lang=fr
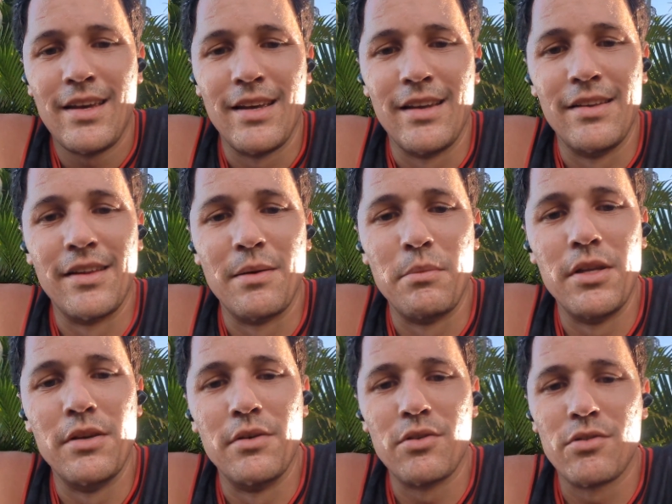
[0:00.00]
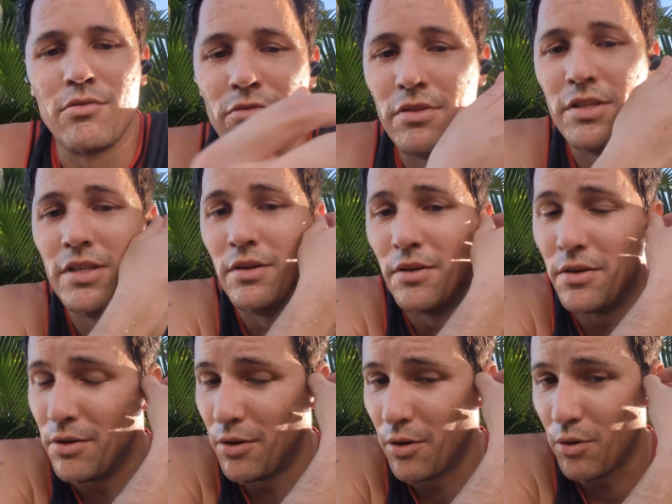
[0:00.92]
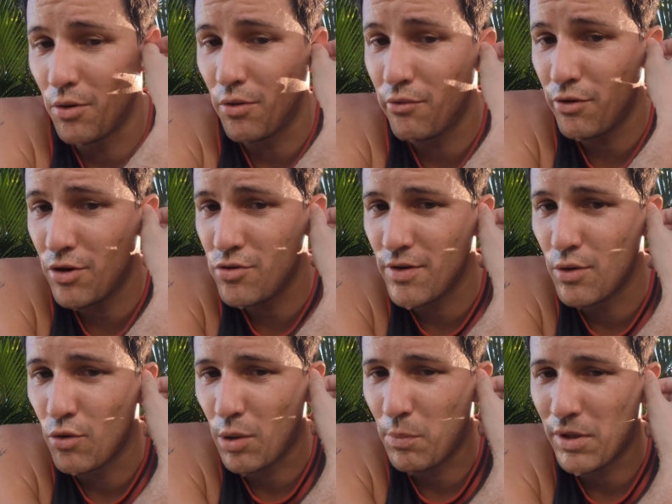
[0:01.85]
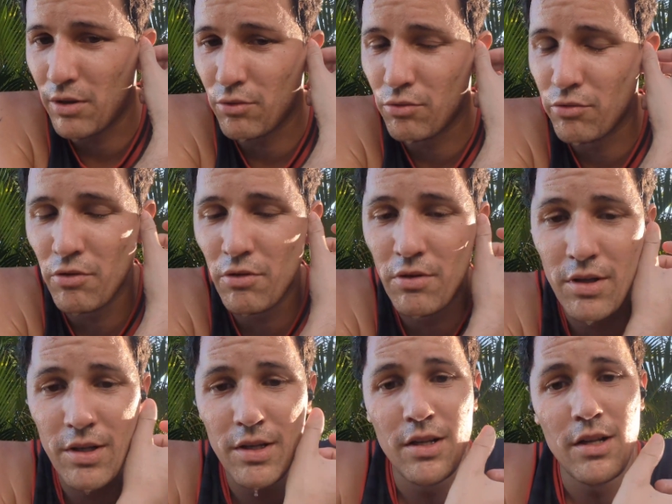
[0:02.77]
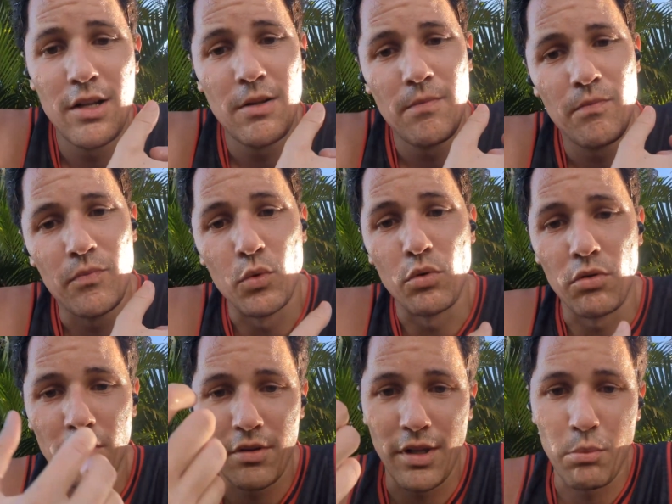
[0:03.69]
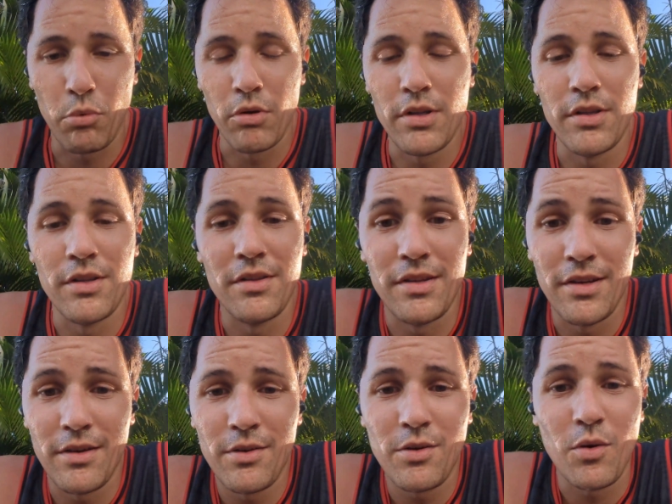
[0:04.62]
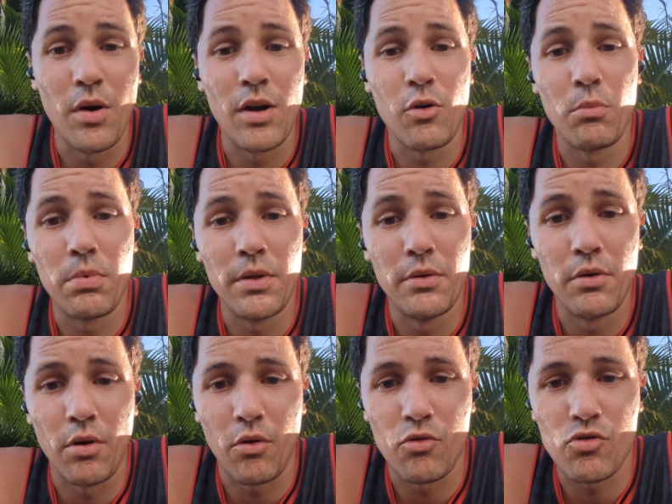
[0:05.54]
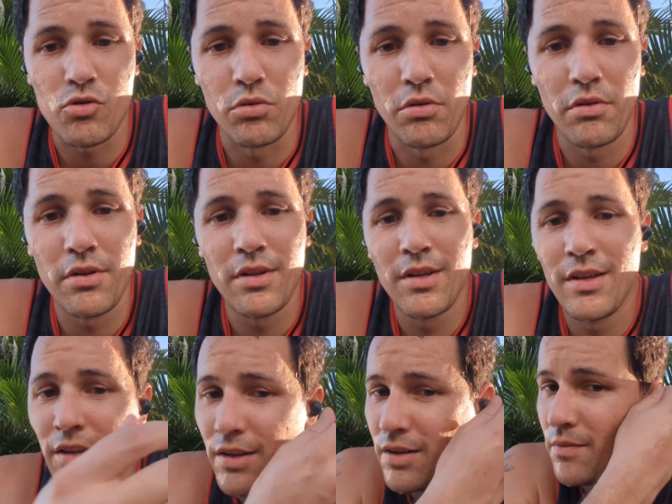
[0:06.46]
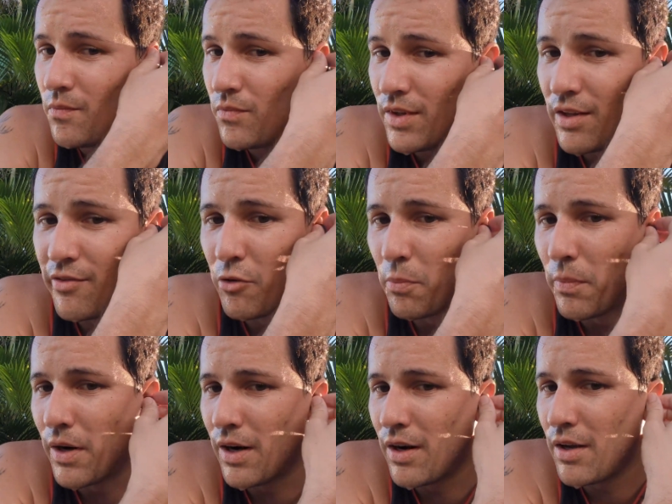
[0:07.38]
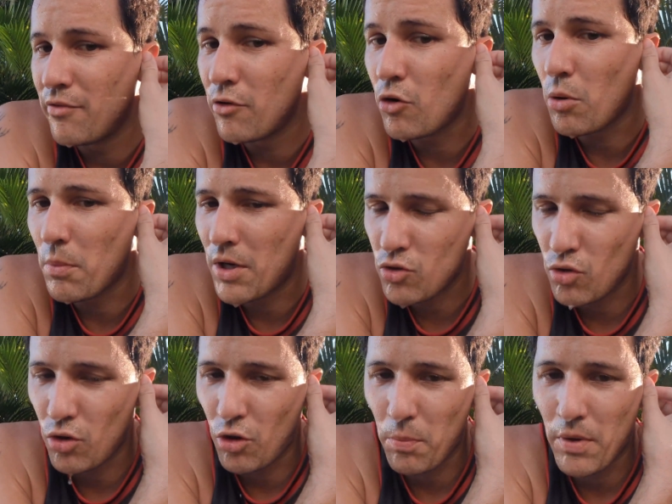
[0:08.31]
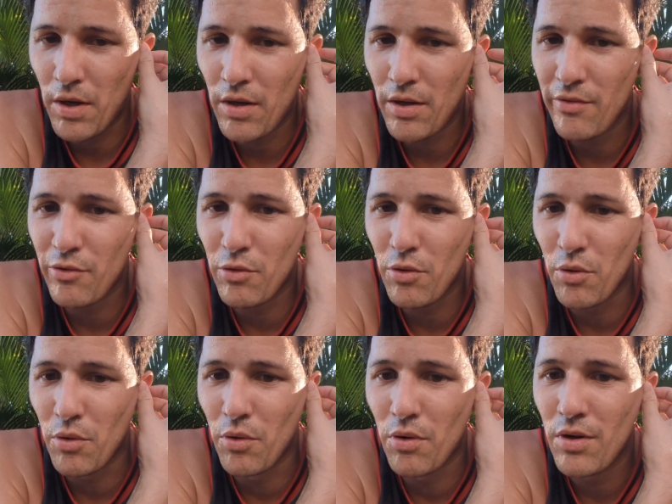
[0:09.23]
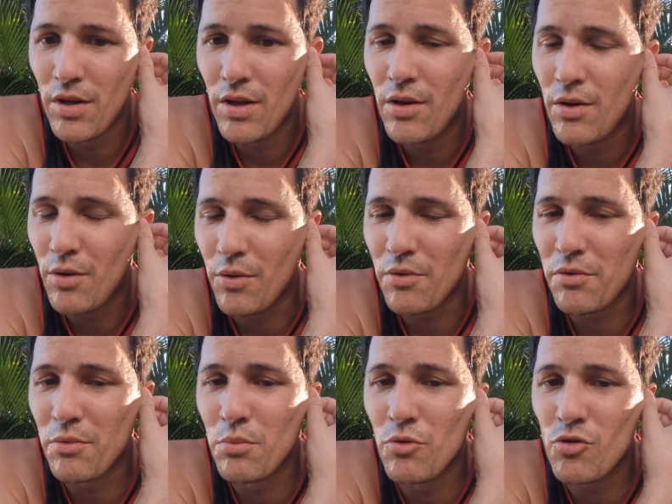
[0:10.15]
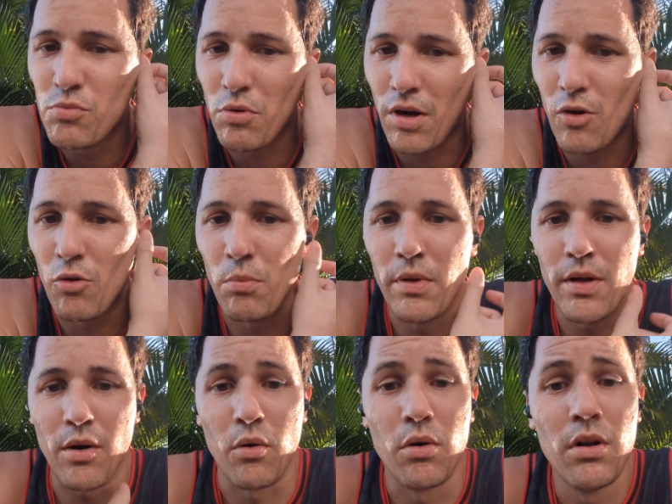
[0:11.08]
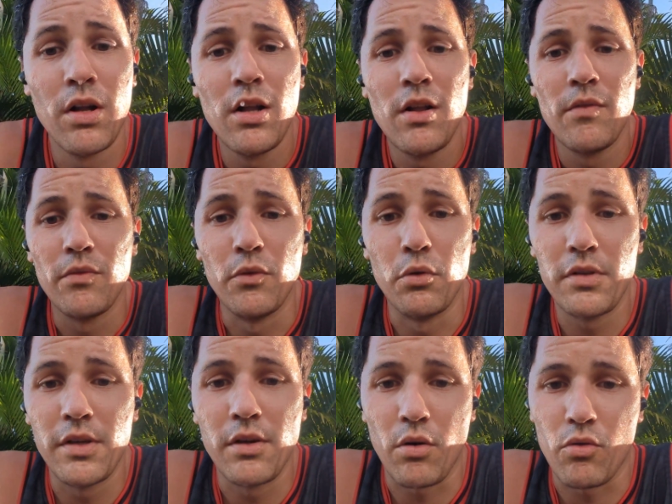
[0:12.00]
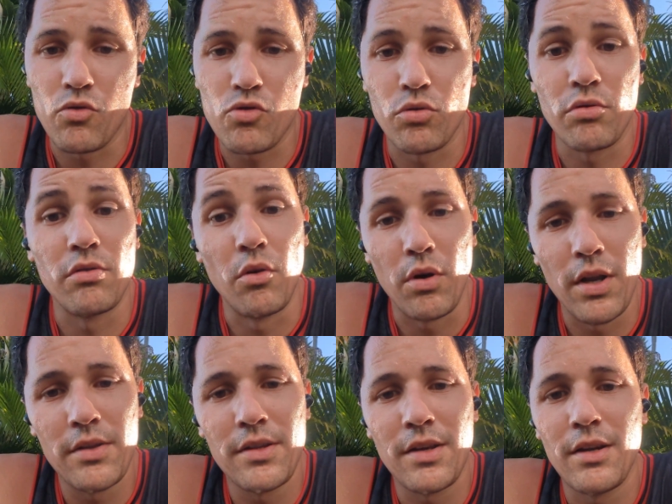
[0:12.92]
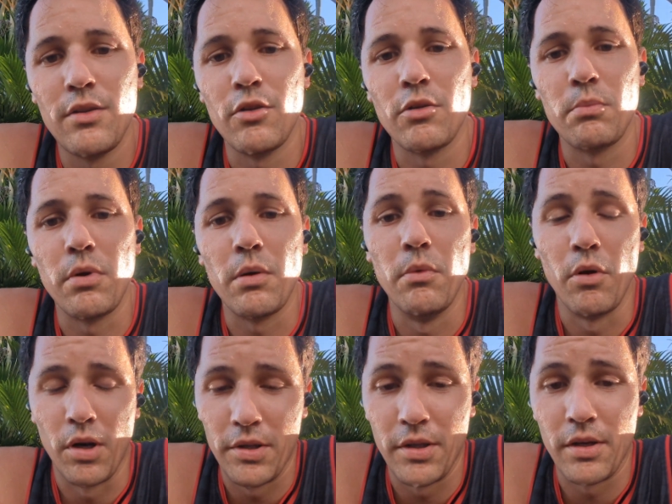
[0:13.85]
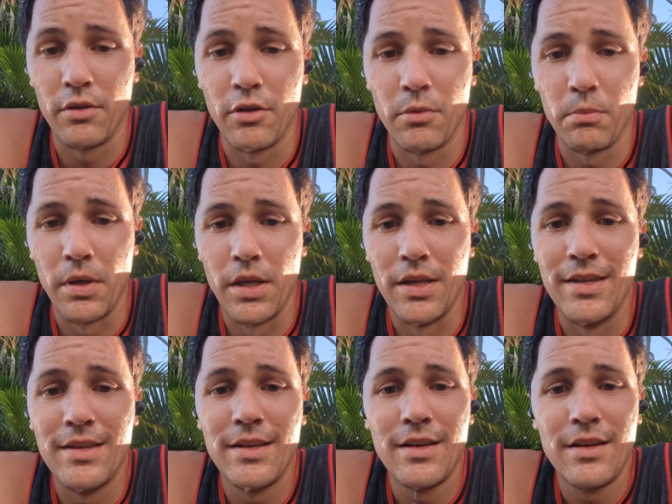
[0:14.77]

les amis, je vous dis euh, encore une fois, je vais le répéter souvent, nos ancêtres polynésiens ont accompli de grandes choses. Il faut, pas, il faut qu'on marche dans leurs pas, il faut qu'on se bouge pour accomplir euh, d'aussi grandes choses dans l'intérêt de notre peuple, dans l'intérêt de notre pays.